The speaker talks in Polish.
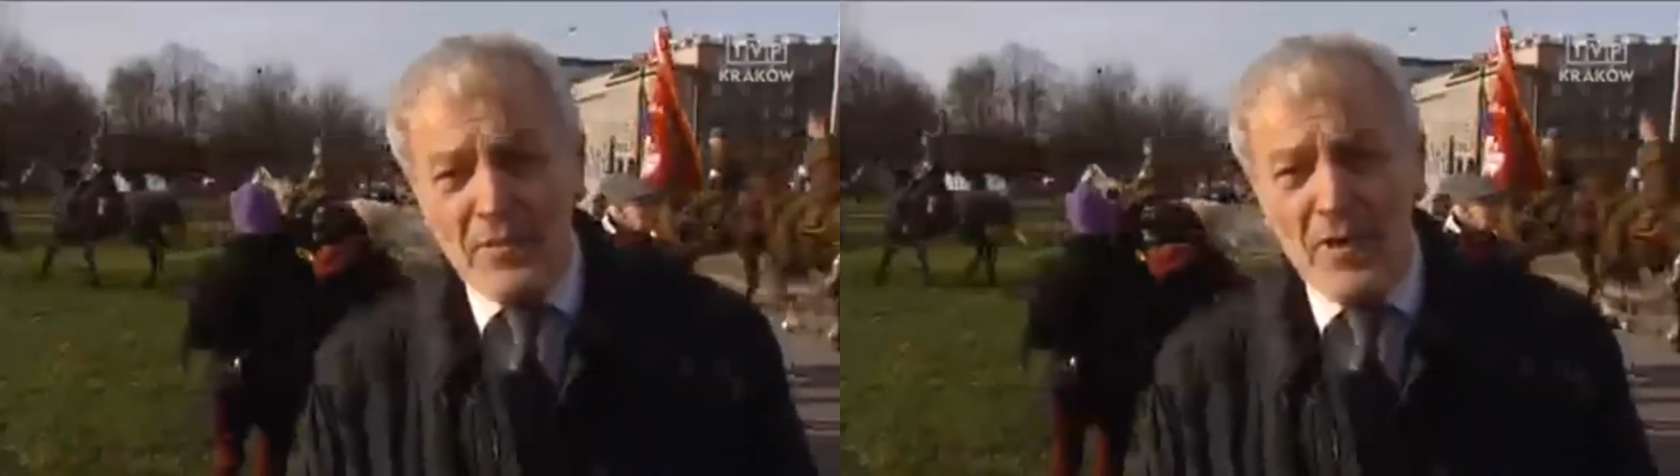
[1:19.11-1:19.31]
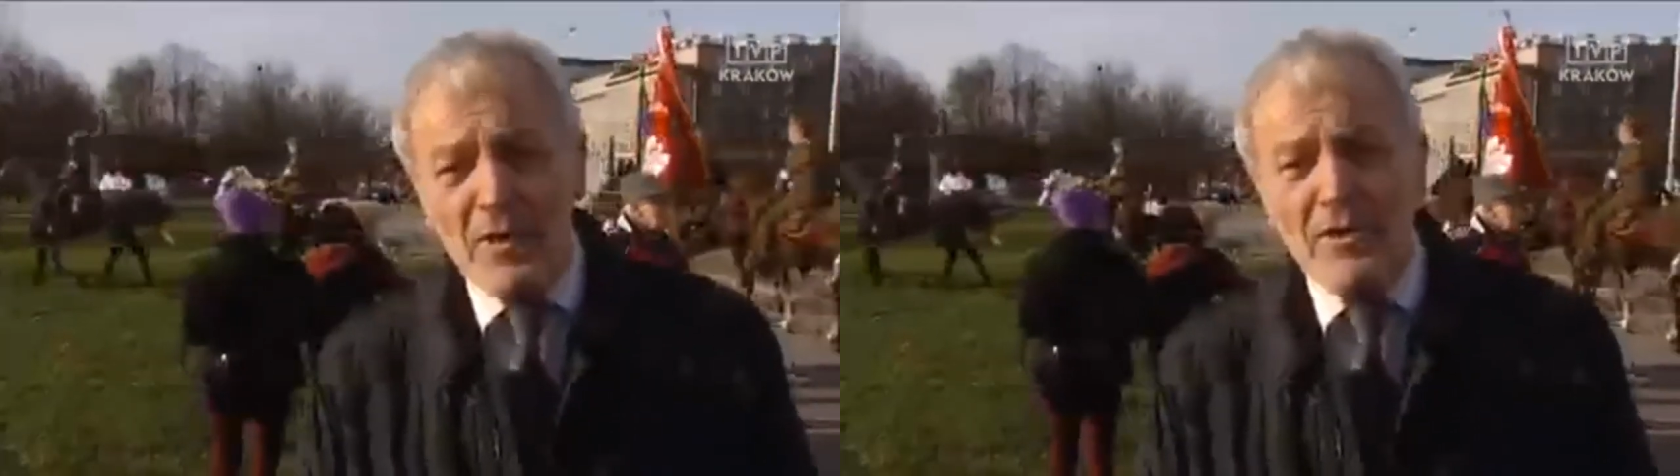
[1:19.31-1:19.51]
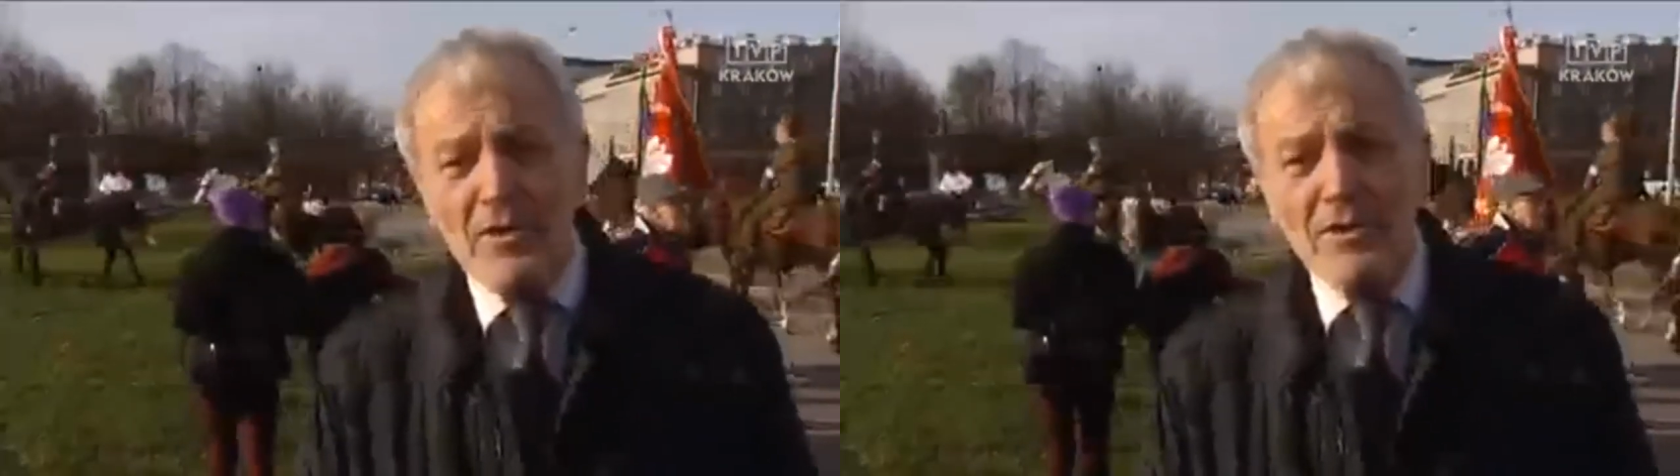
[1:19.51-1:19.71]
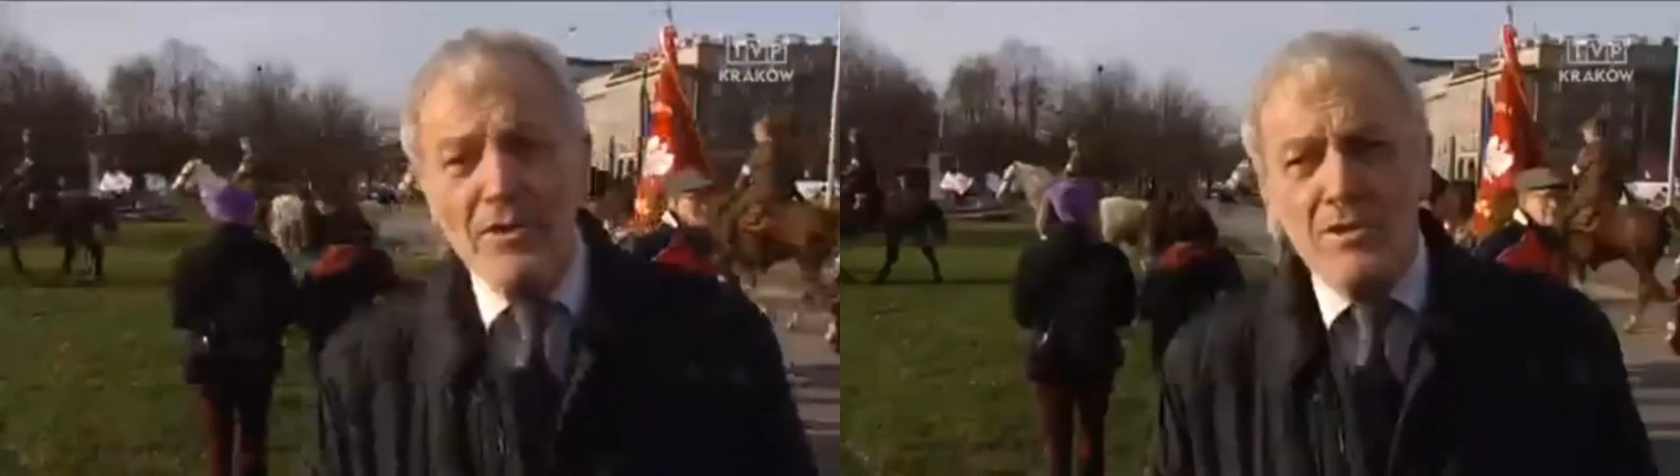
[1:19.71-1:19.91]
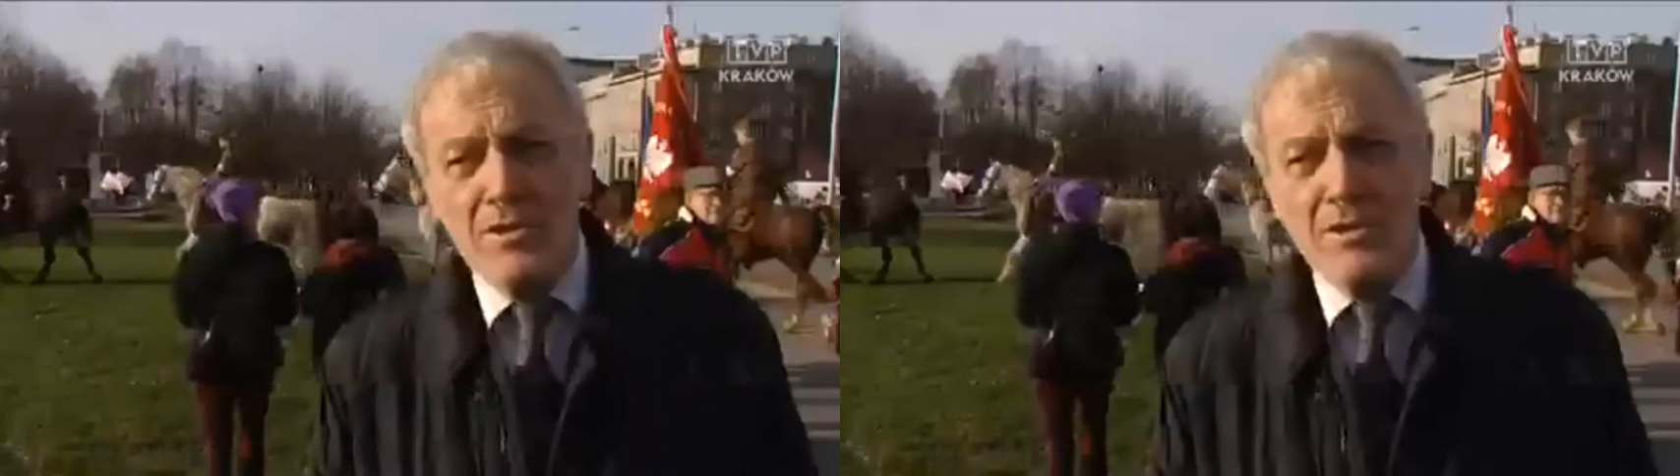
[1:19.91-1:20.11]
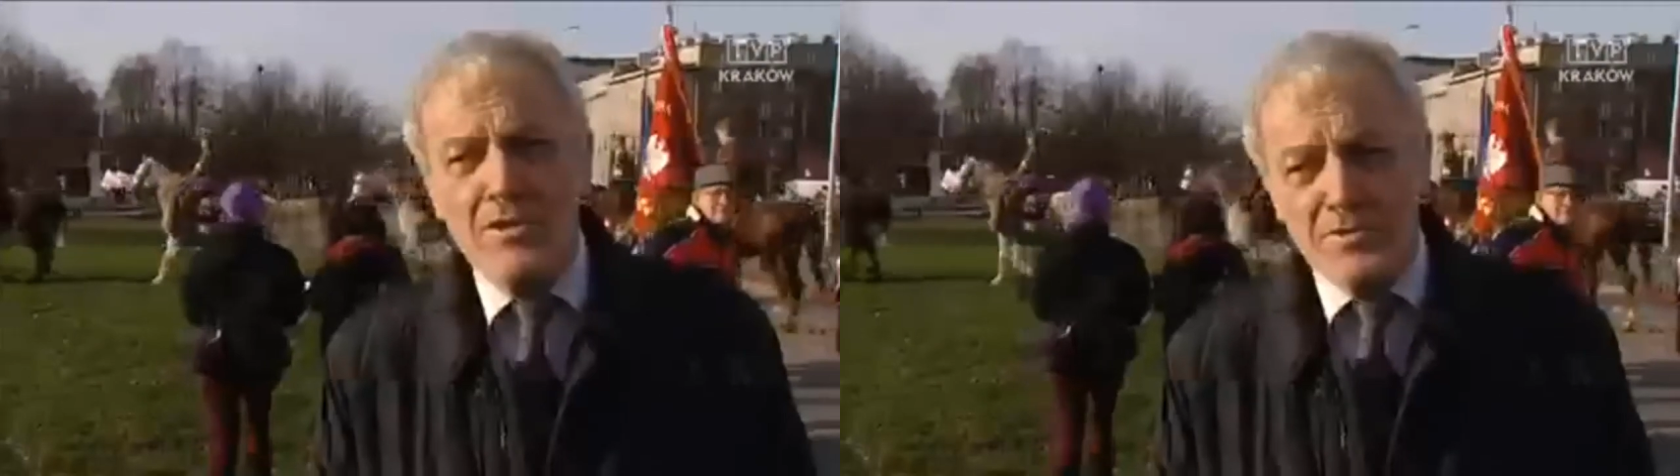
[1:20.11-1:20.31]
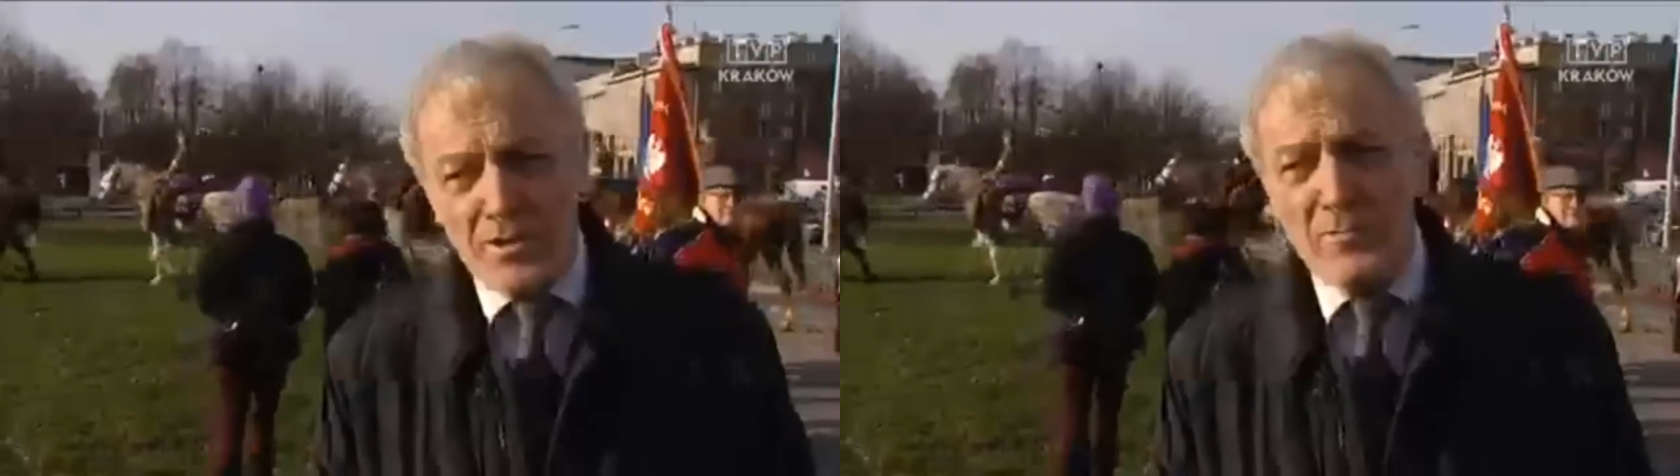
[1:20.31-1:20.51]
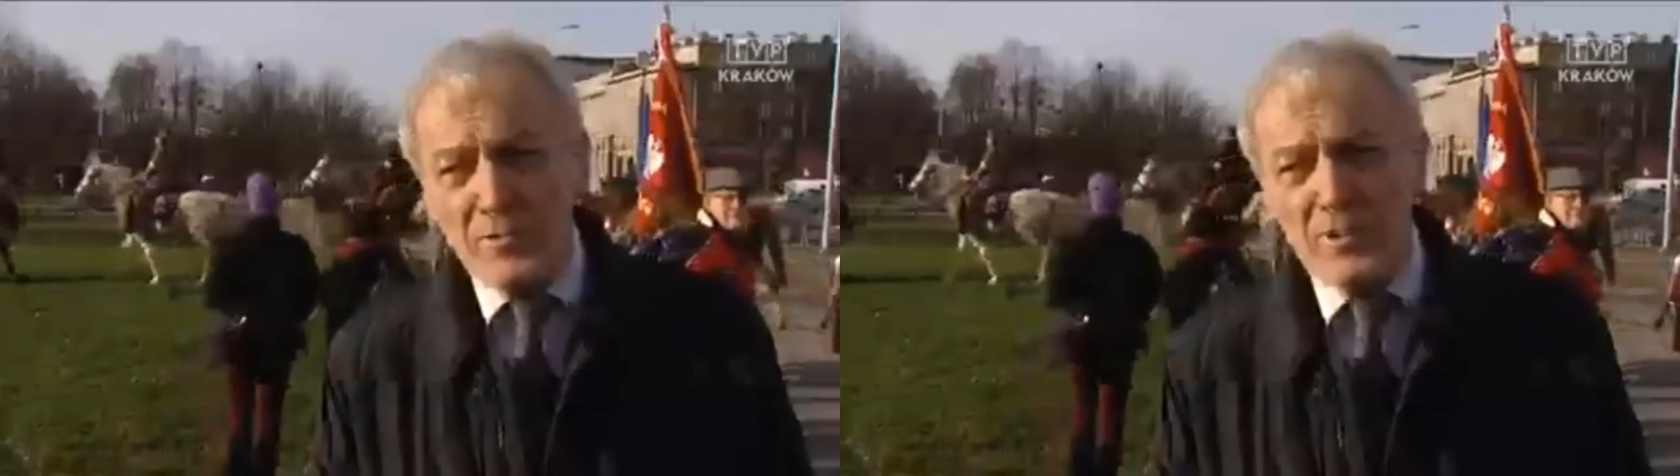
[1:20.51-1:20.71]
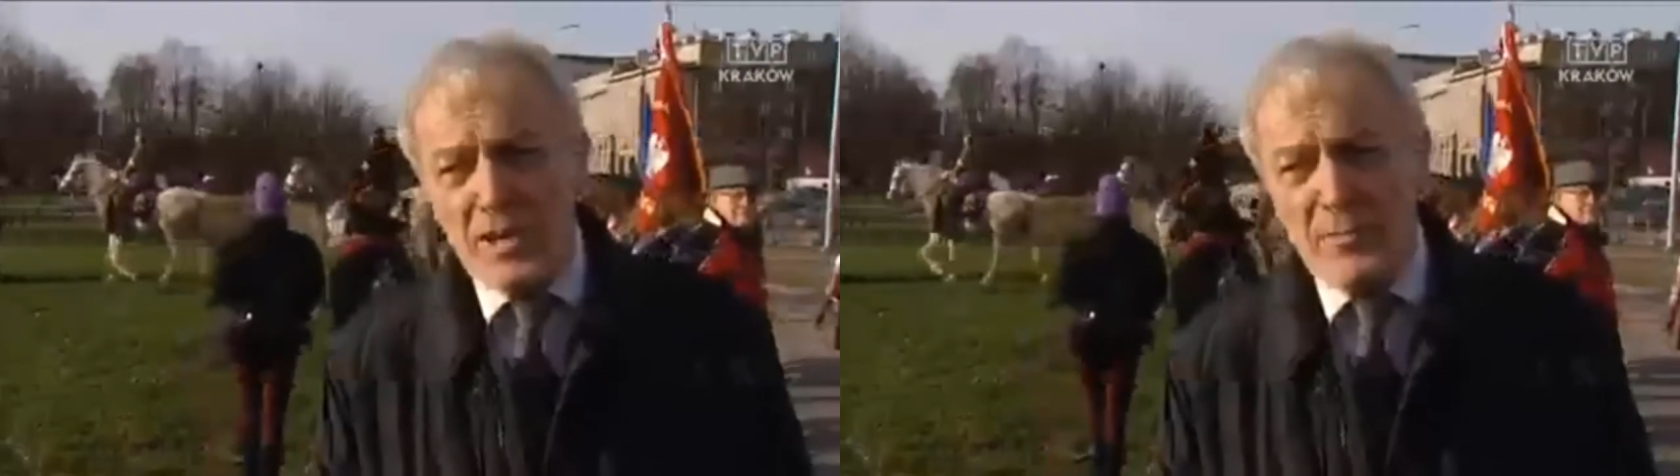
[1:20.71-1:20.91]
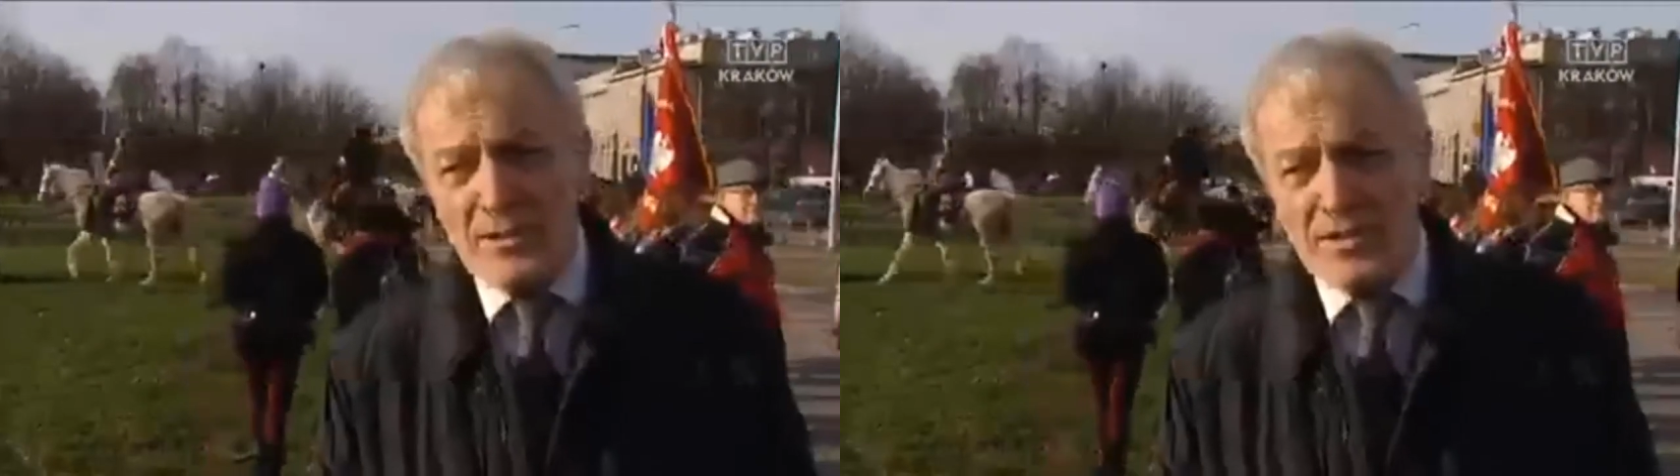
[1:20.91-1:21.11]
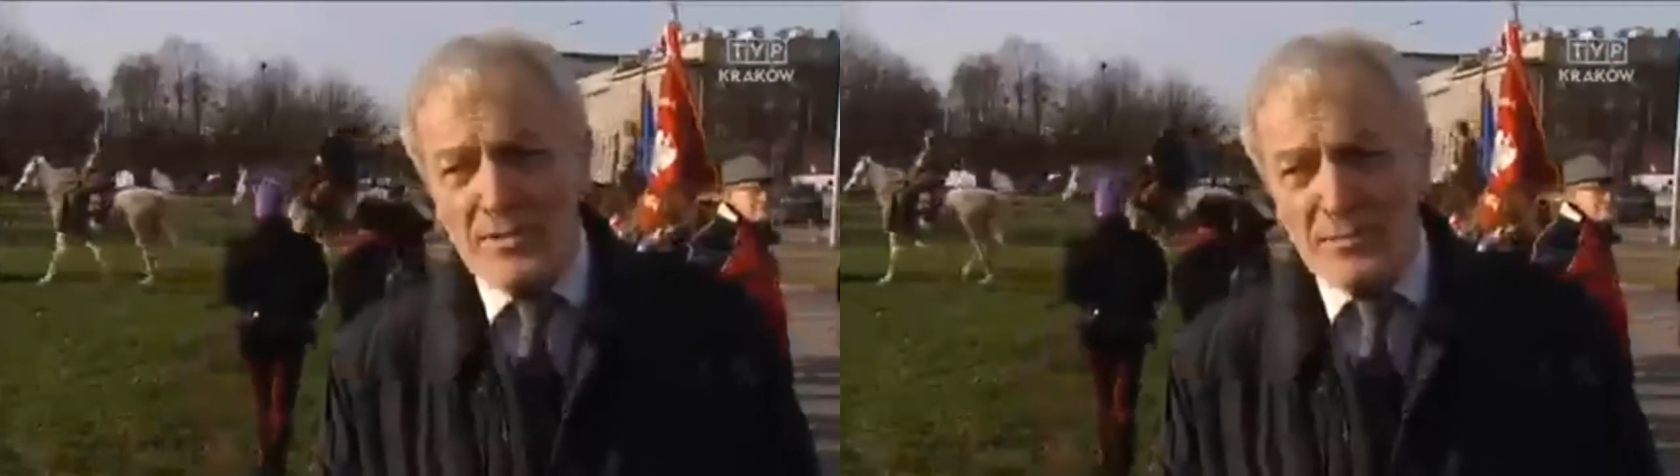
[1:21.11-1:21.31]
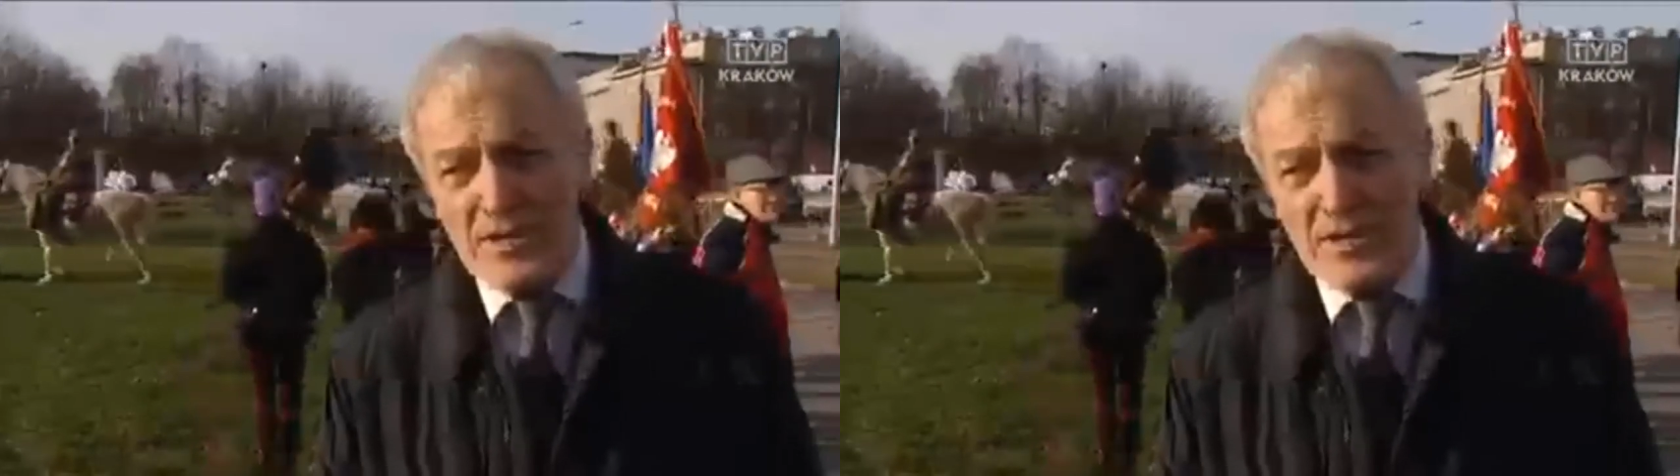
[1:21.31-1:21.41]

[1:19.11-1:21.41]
to, to było najbardziej